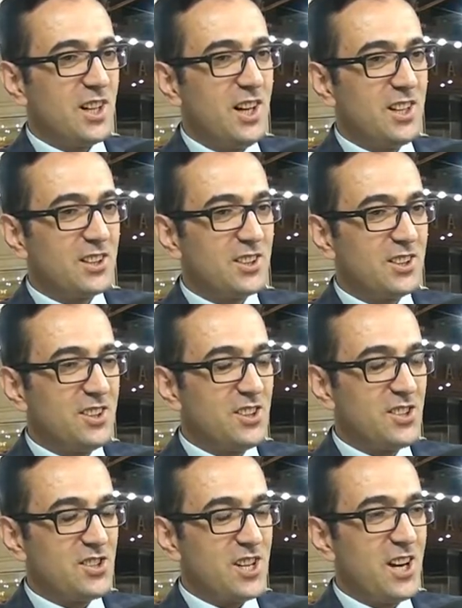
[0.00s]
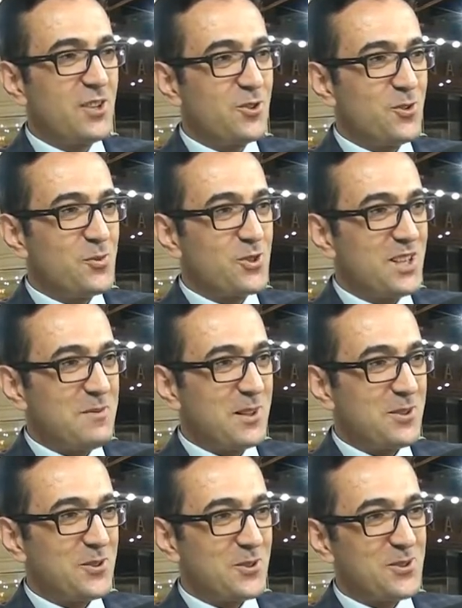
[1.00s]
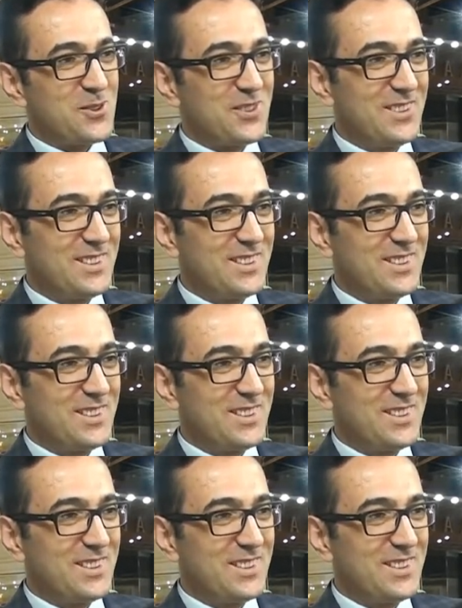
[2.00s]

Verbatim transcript: halkını Şahin Kuyuculuğa bekliyoruz.